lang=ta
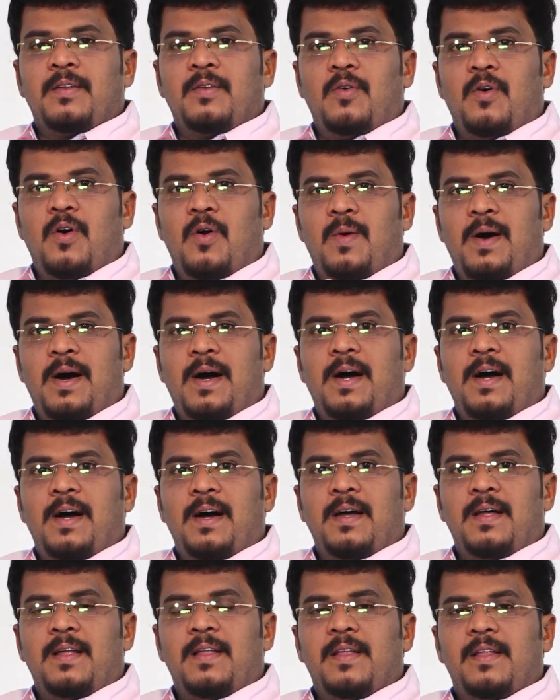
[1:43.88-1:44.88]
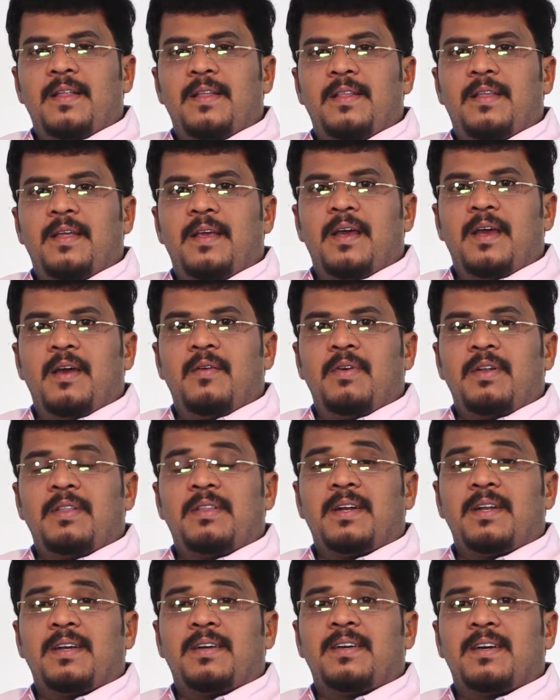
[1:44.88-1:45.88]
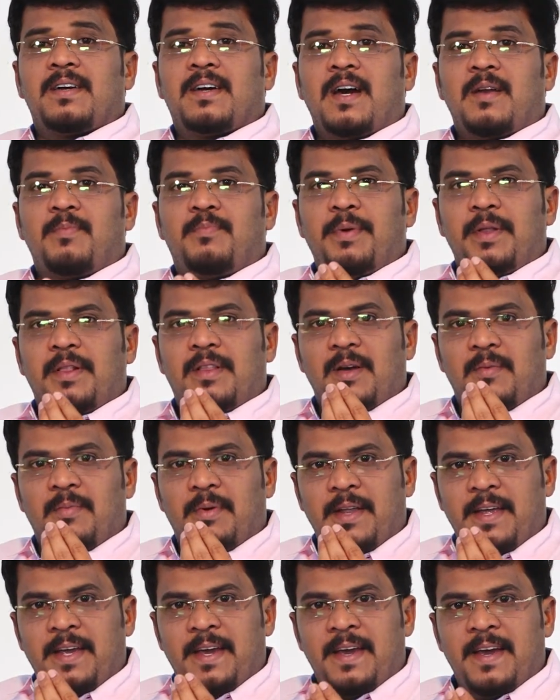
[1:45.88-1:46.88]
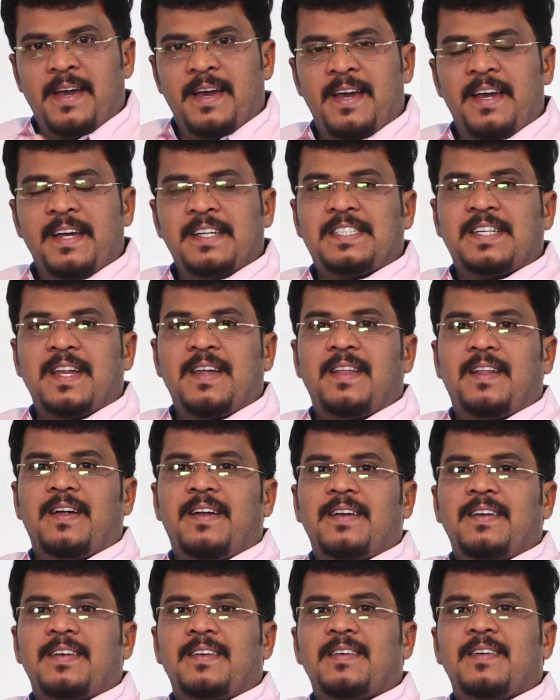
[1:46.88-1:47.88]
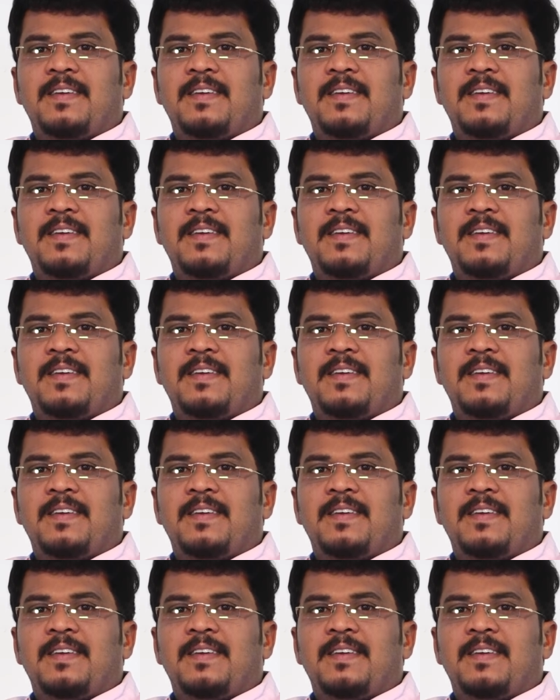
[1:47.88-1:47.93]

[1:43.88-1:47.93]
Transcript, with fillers: நோவா தேவன் தனக்கு கற்பித்தபடியே செய்தான்